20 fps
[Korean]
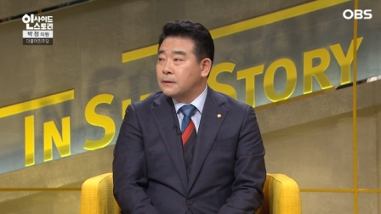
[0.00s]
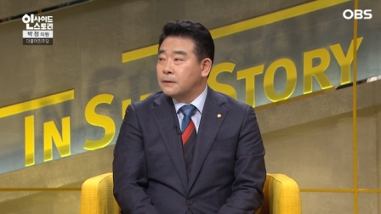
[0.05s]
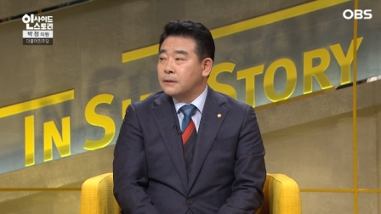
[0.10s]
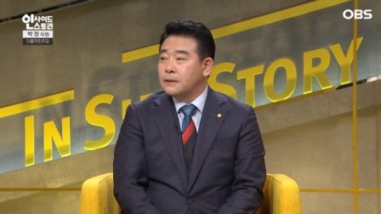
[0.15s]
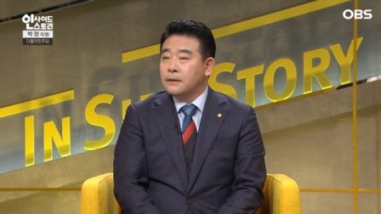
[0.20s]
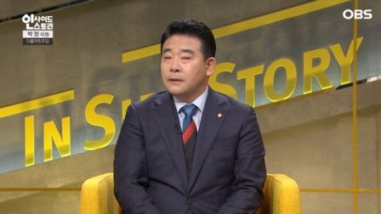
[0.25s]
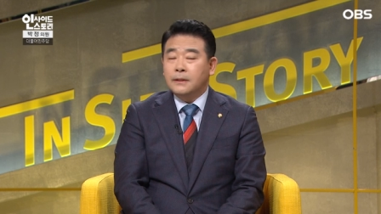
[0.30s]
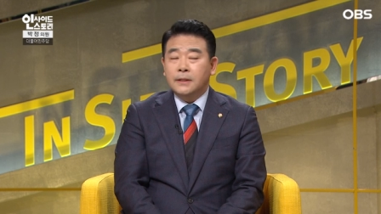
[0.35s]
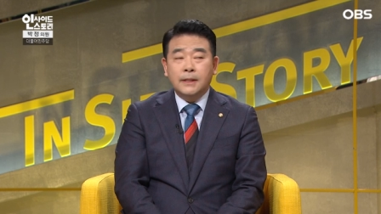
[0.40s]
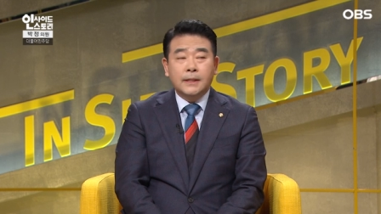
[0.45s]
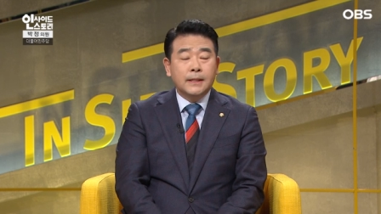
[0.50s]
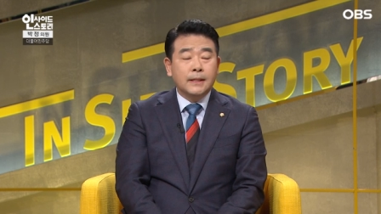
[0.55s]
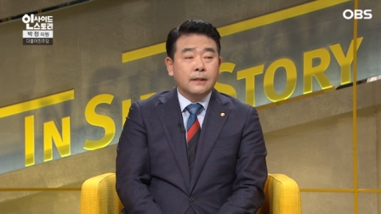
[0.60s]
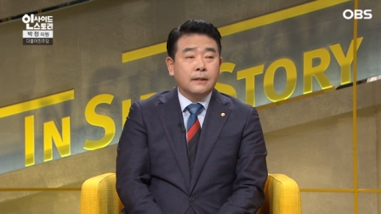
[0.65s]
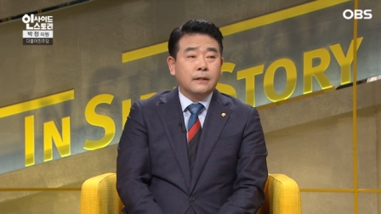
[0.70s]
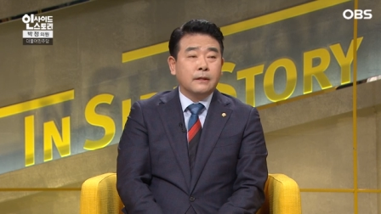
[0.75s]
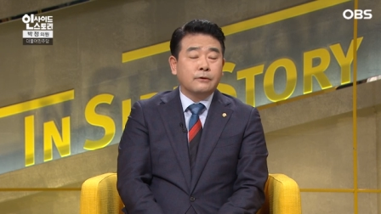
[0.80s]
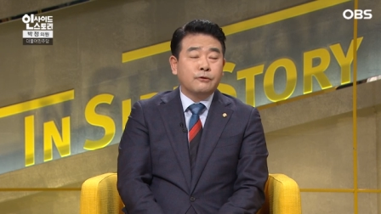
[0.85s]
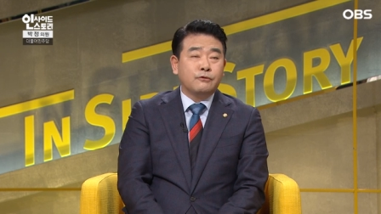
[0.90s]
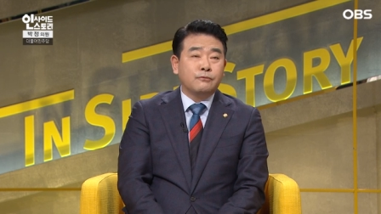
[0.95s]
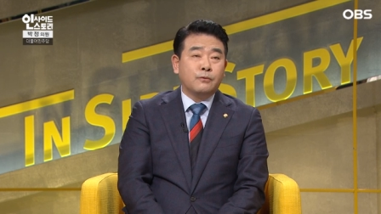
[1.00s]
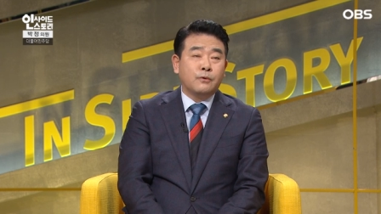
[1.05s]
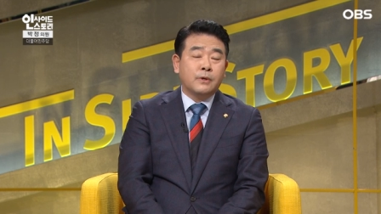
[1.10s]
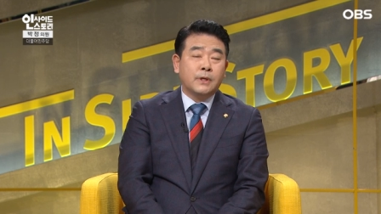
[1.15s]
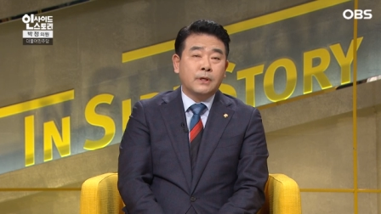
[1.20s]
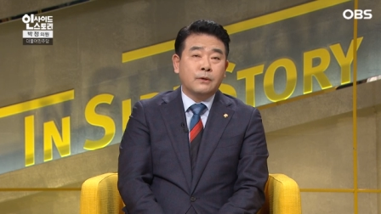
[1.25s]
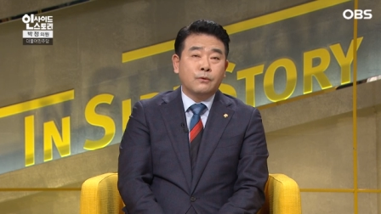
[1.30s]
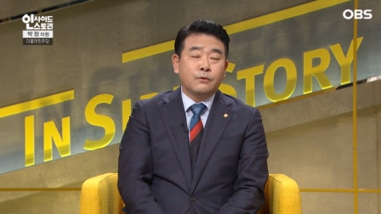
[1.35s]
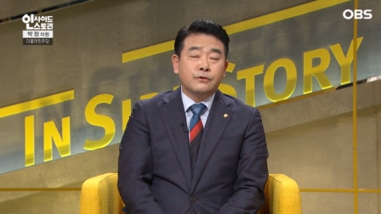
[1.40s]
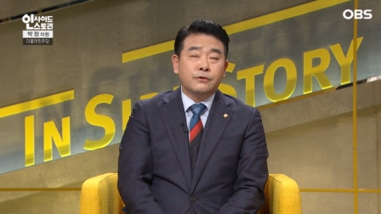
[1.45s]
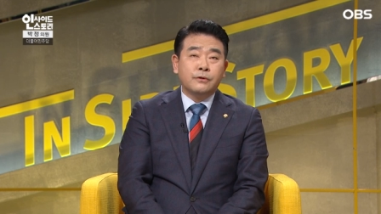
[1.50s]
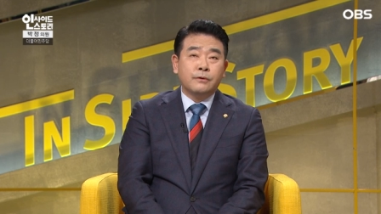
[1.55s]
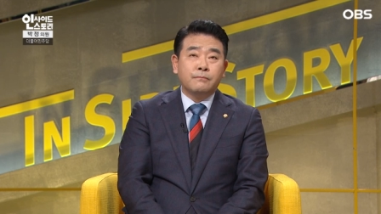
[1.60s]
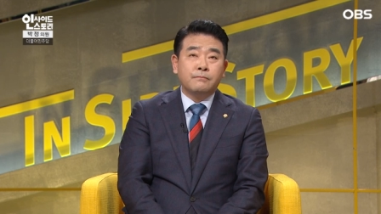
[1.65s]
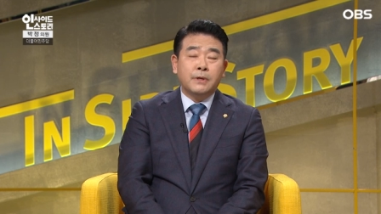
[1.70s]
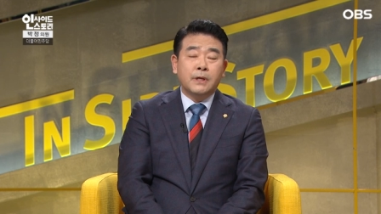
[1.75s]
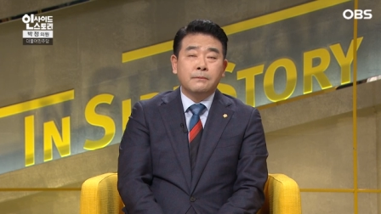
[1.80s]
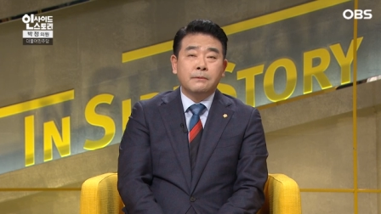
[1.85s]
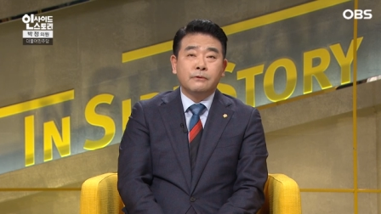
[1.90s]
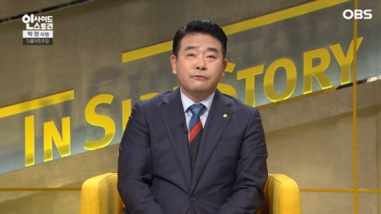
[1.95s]
근데 어, 규모가
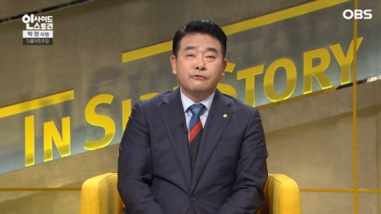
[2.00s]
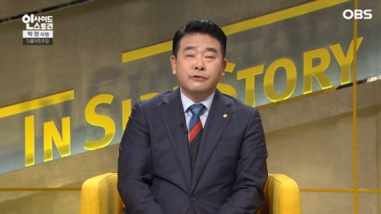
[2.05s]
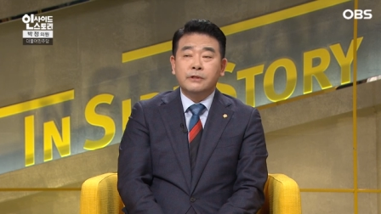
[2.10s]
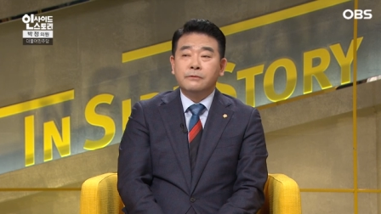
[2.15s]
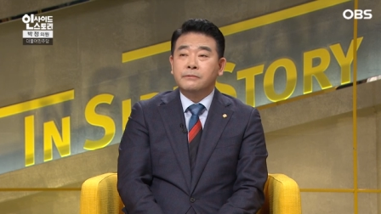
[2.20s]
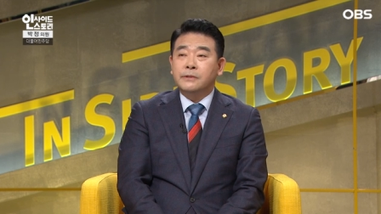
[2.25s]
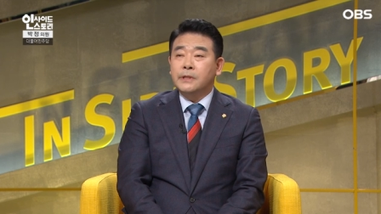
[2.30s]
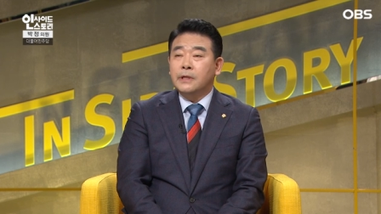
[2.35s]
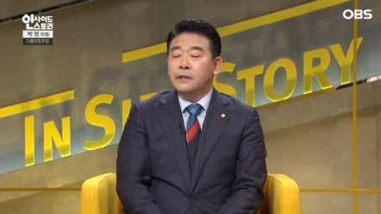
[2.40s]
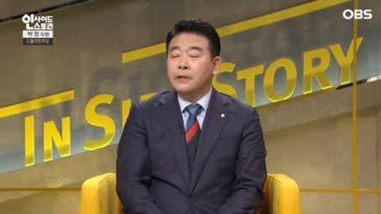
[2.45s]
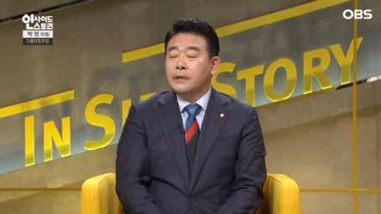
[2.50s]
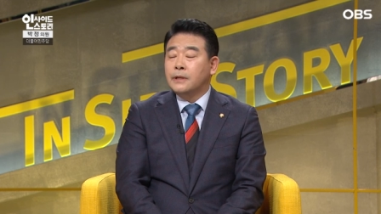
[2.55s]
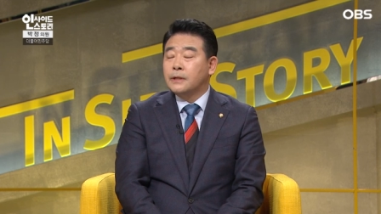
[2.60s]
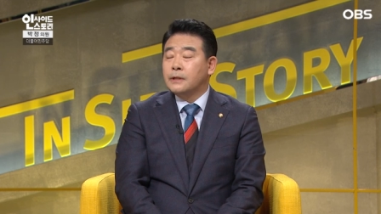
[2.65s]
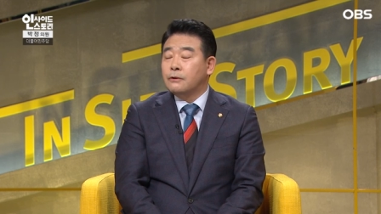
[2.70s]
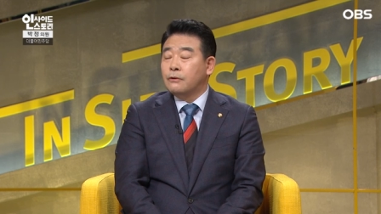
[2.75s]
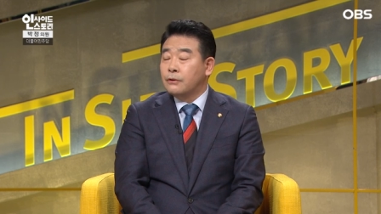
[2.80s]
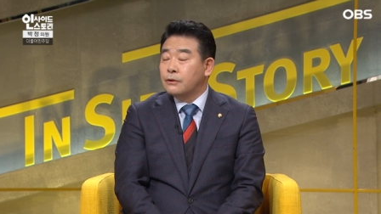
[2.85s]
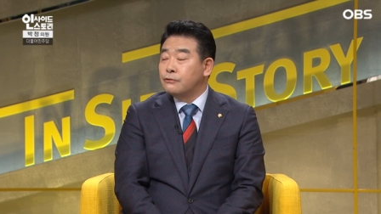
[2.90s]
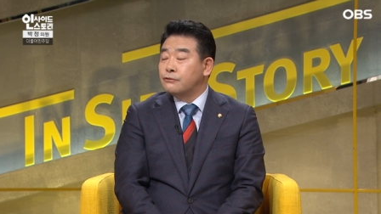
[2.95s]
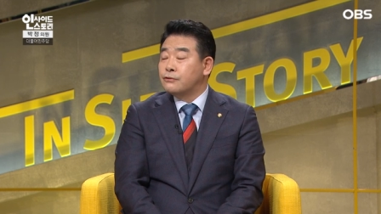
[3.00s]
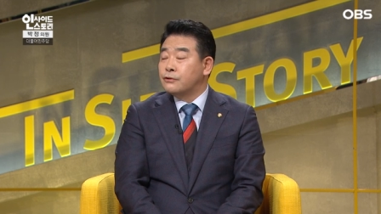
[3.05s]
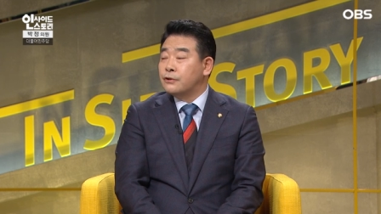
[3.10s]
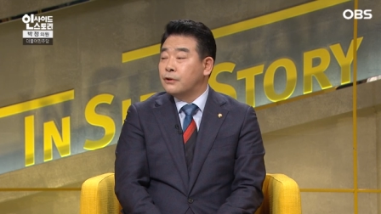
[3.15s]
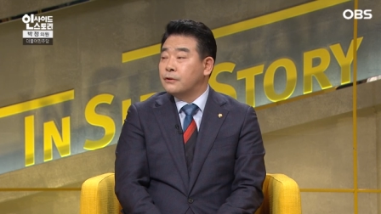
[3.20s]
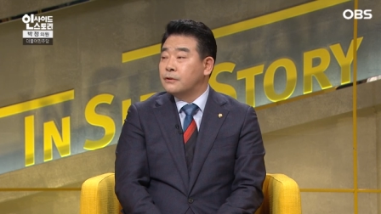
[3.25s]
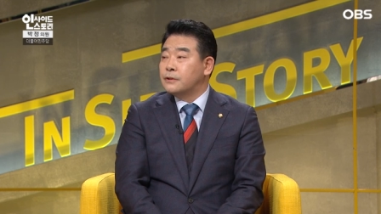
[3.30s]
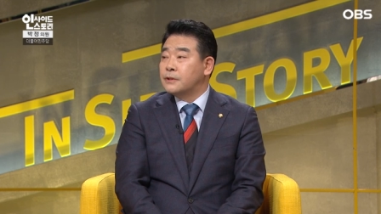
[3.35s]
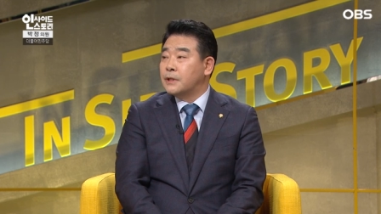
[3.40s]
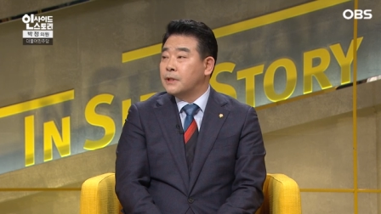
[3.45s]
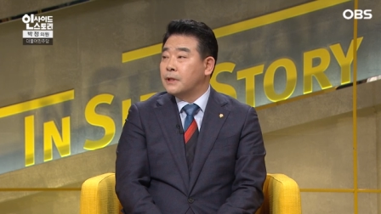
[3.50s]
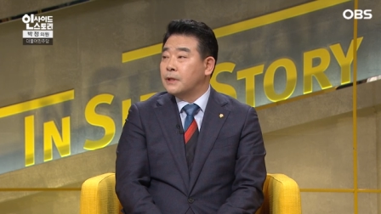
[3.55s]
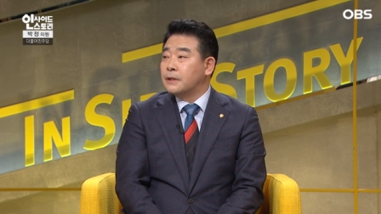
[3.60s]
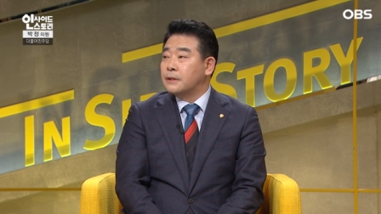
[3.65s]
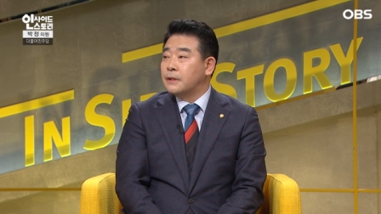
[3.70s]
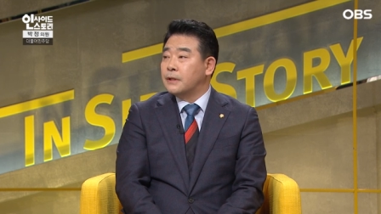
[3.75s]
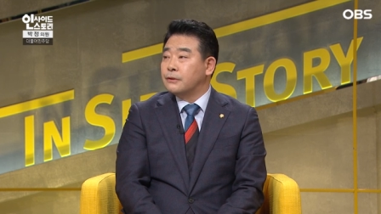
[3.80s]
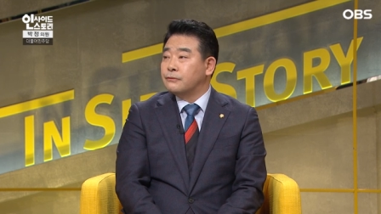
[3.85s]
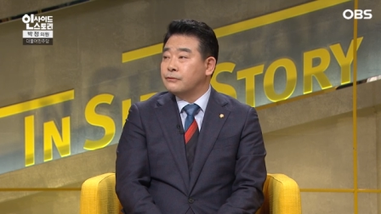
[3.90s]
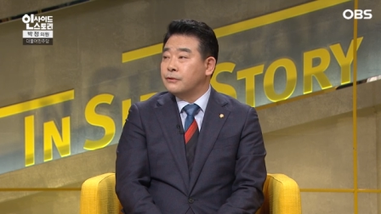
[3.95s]
5,892세대니까 거의 6,000세대가 어,
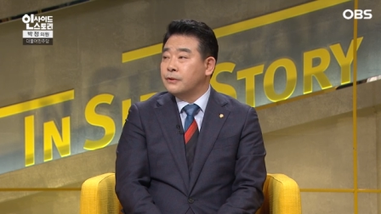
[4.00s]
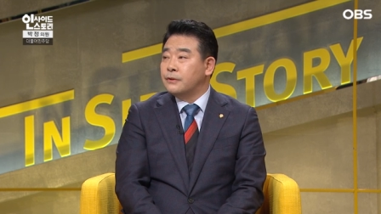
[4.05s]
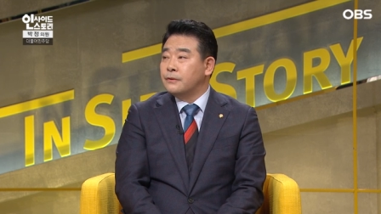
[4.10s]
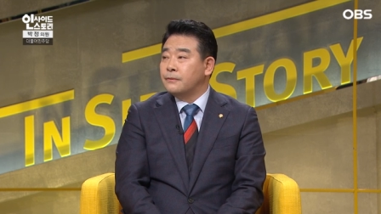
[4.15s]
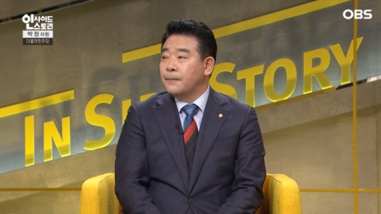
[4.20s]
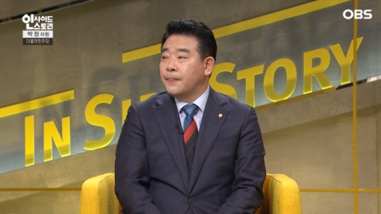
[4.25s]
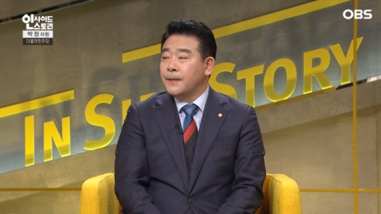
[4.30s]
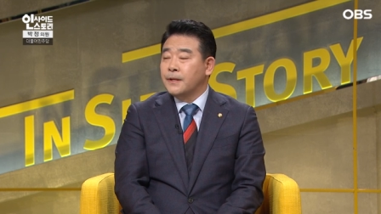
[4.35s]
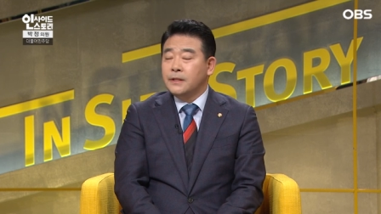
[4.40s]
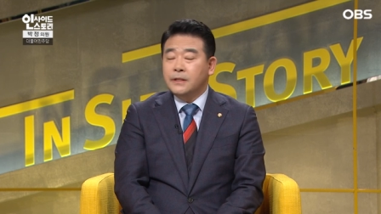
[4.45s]
되고요. 예.